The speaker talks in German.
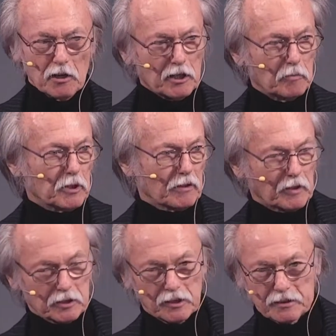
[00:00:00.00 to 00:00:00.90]
ich habe
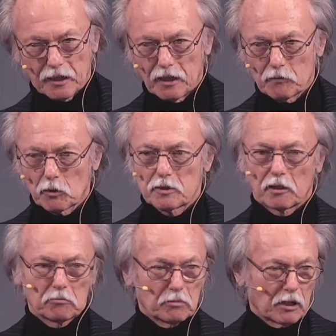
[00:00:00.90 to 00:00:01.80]
irgendwas getan, wo Gott
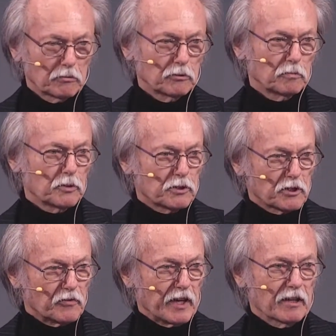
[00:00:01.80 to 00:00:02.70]
sagt, wow, du bist
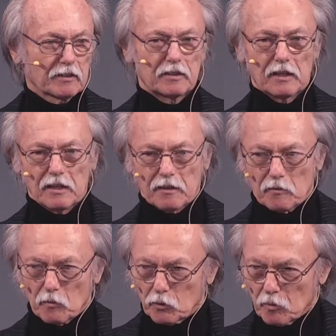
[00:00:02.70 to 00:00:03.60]
es wert
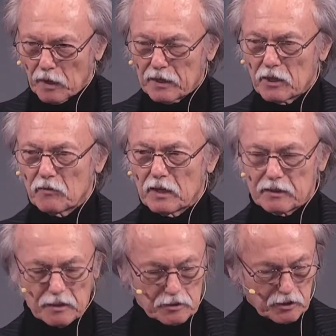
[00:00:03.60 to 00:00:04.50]
oder meiner
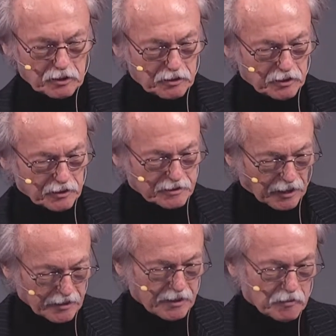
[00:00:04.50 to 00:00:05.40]
wert, dass ich dich jetzt
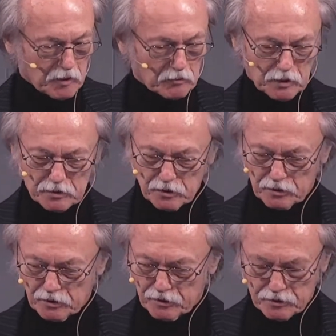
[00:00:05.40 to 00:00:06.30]
annehme und dass ich
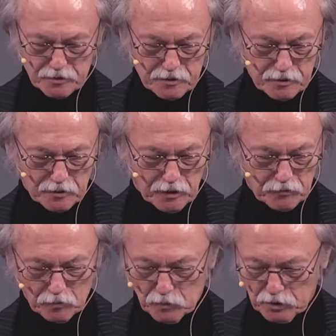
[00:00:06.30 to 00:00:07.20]
dich jetzt hier
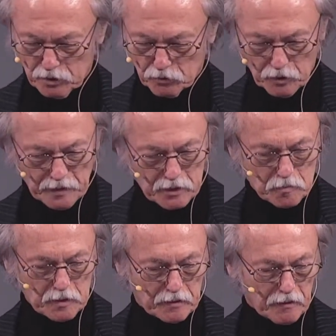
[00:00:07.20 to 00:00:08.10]
einfach mit dir unterwegs
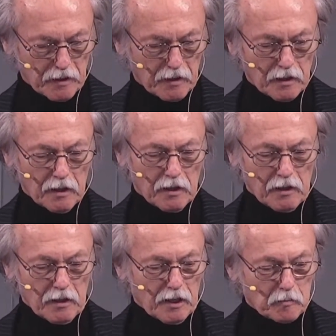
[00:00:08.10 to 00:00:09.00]
bin.
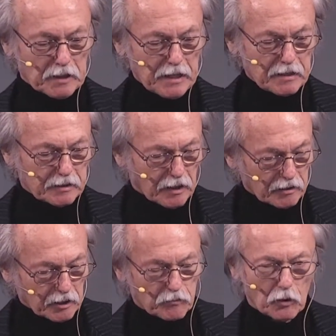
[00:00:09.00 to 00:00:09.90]
Im
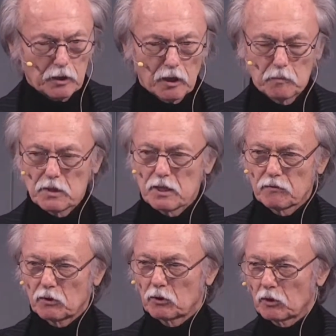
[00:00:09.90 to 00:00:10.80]
Gegenteil, ich wollte ja bisher
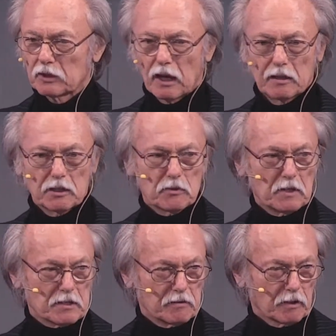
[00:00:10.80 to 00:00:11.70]
von Gott gar nichts
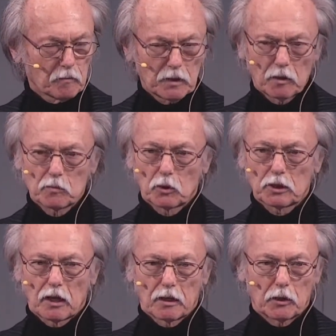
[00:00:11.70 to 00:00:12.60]
wissen. Ich habe mich um Gott
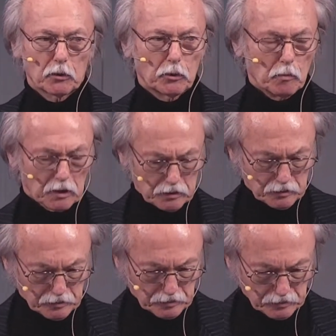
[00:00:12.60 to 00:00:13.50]
gar nicht gekümmert.
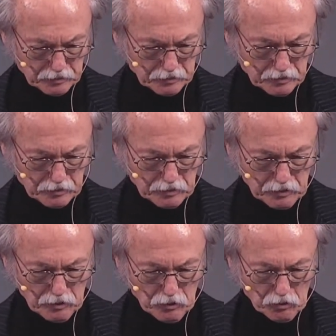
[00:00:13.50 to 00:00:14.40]

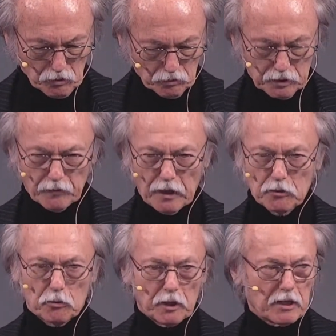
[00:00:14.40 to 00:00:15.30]
Und da war
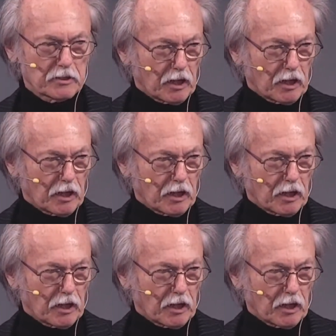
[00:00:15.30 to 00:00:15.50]
zunächst